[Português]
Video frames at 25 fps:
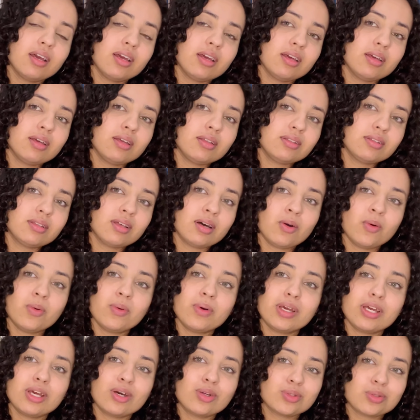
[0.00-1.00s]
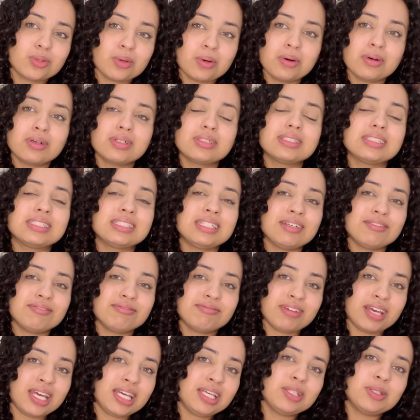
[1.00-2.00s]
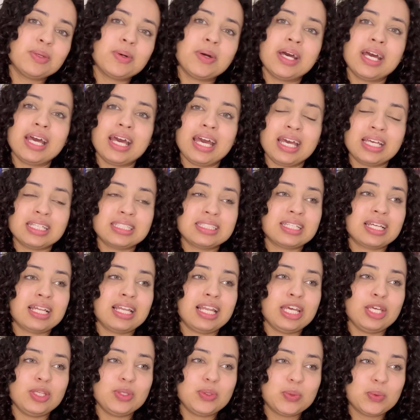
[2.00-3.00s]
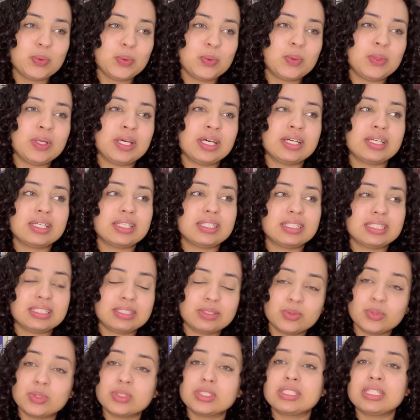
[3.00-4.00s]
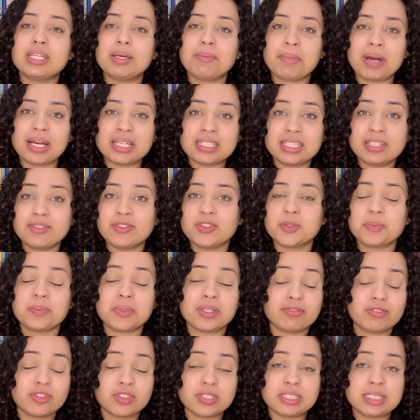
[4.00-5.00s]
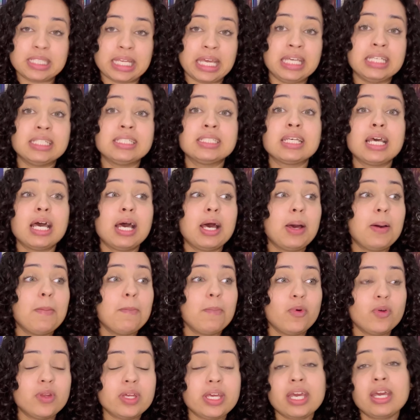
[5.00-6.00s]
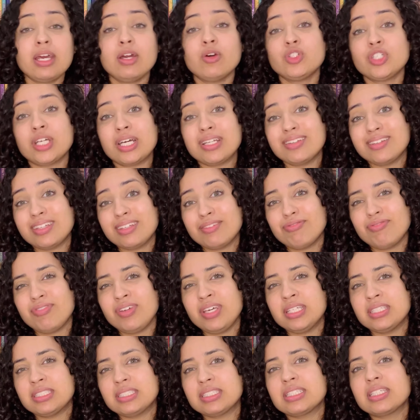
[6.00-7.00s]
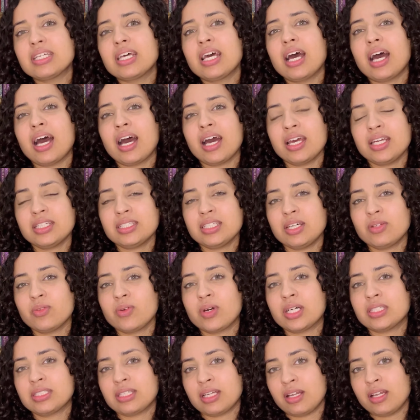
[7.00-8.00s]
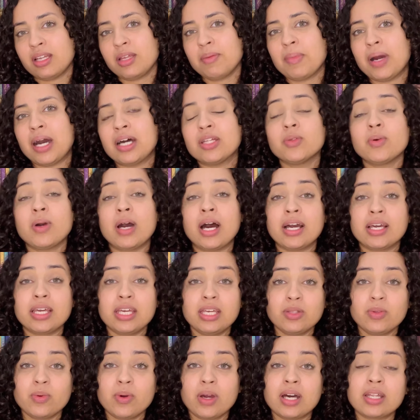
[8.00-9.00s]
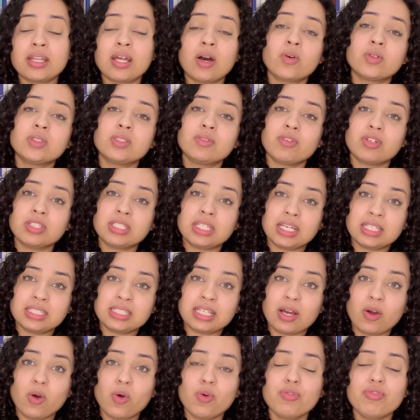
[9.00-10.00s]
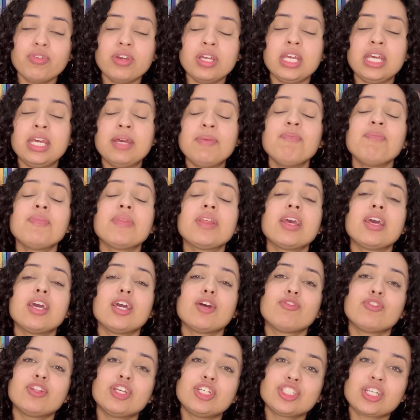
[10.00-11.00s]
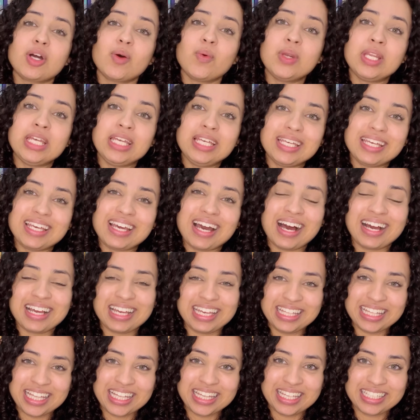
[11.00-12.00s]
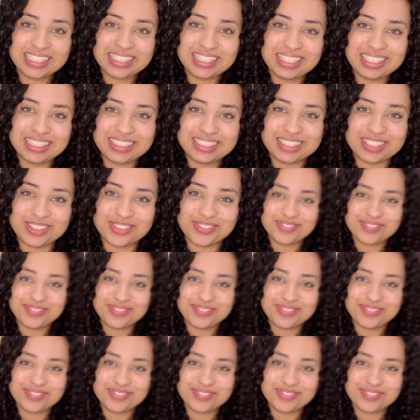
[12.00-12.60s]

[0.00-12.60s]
Então, eu tô devendo esta leitura dos demais livros para vocês, porque eu já fiz a resenha do Castelo Animado aqui no canal. Se você quiser conferir, eu vou deixar o link aqui na descrição.